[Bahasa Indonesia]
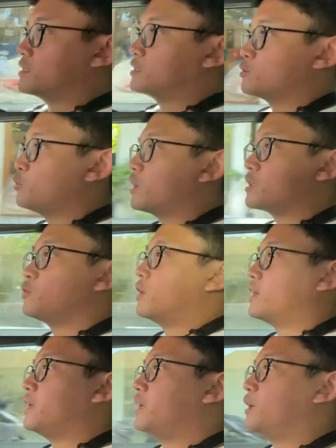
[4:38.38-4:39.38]

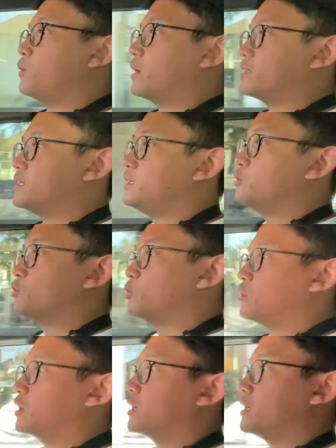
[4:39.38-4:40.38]
suara-suara uh, dari luar jadi
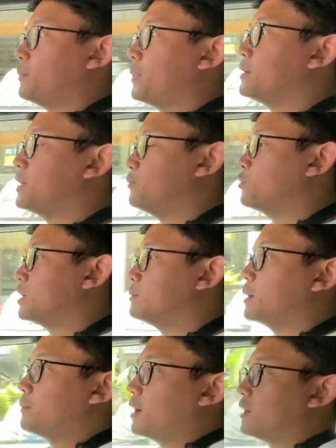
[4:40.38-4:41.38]
untuk kekedapan ya mungkin
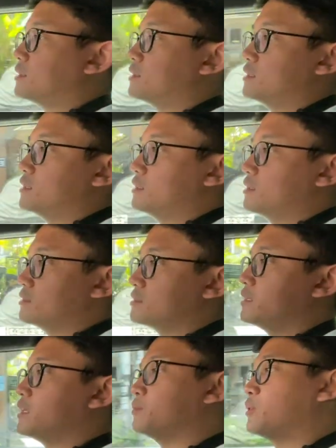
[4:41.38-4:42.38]
memang
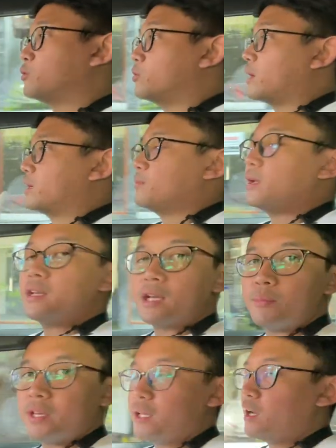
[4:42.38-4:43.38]
berkurang
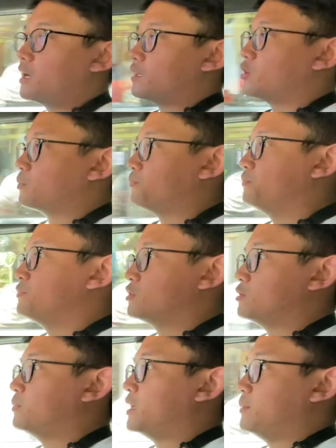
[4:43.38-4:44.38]
dibandingkan mini yang hardtop
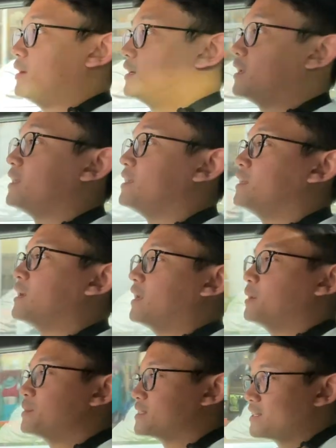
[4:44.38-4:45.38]
cuman ya balik lagi nggak ada
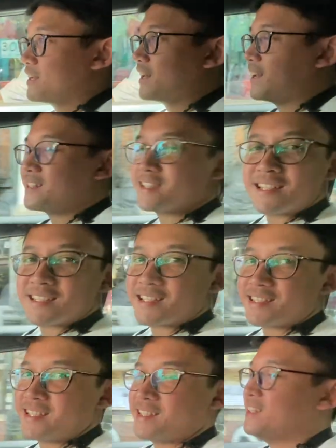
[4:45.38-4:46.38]
yang bisa nyalain
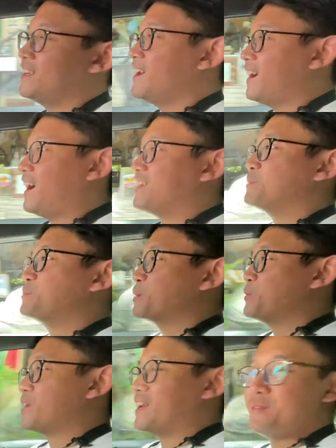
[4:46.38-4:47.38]
sensasi atap
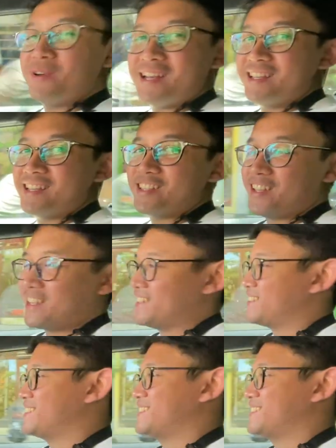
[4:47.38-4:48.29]
terbuka di Bali gitu ya guys